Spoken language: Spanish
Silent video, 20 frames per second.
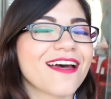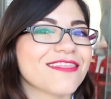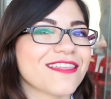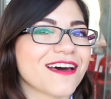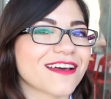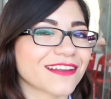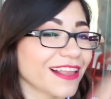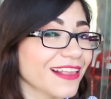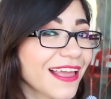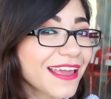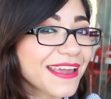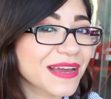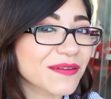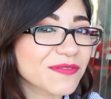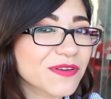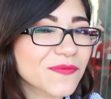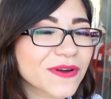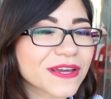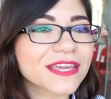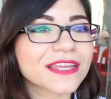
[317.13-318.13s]
darle like a
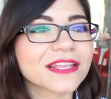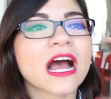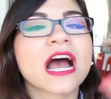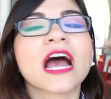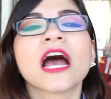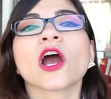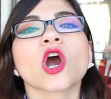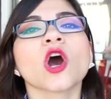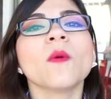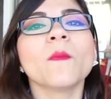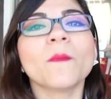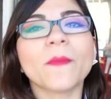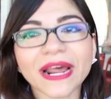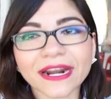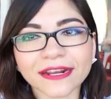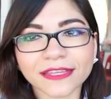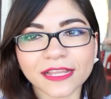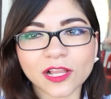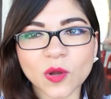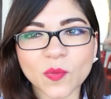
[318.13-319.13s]
mi página,
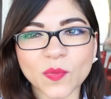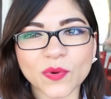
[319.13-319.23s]
compártelo,